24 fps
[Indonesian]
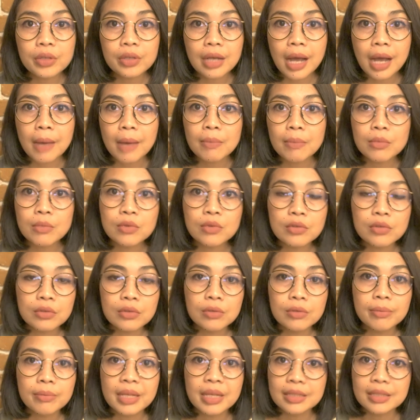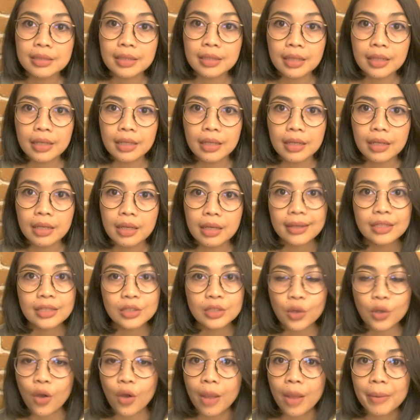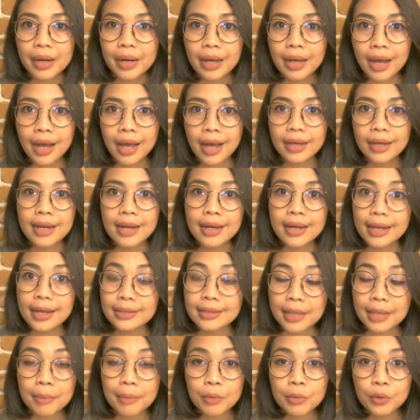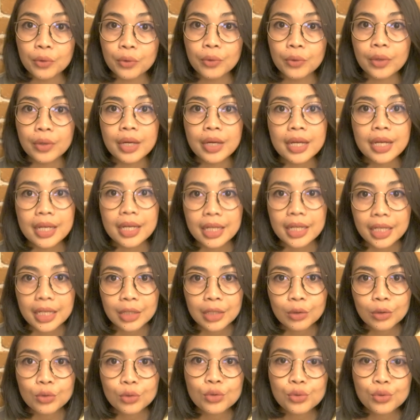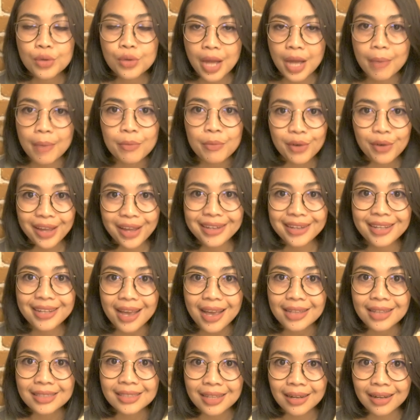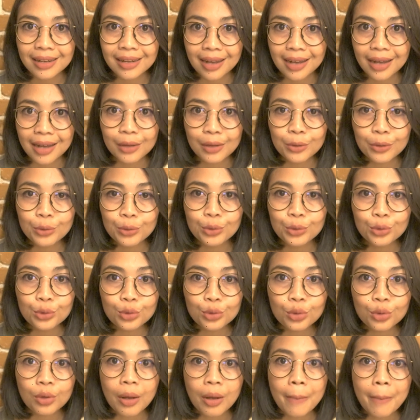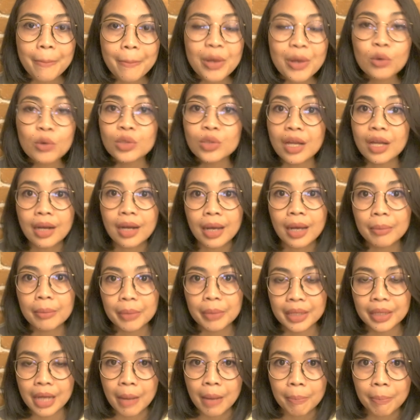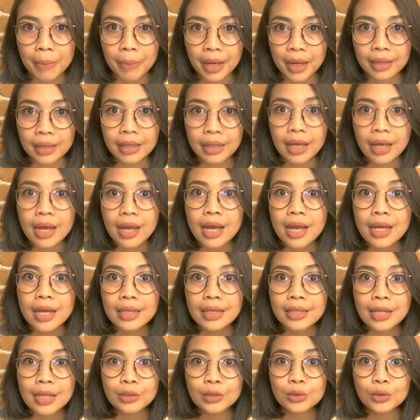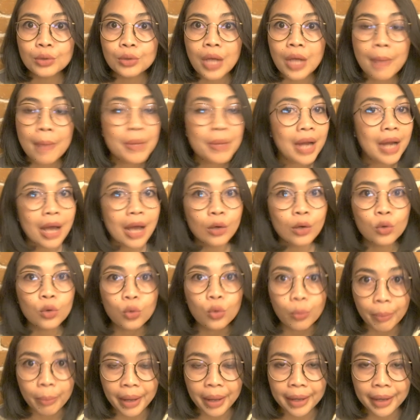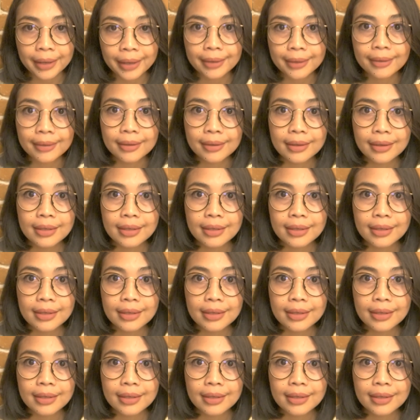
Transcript: kamu masih sekolah menengah dan SMU, itu sudah mulai diajarkan untuk mengutarakan pendapat dan juga berargumen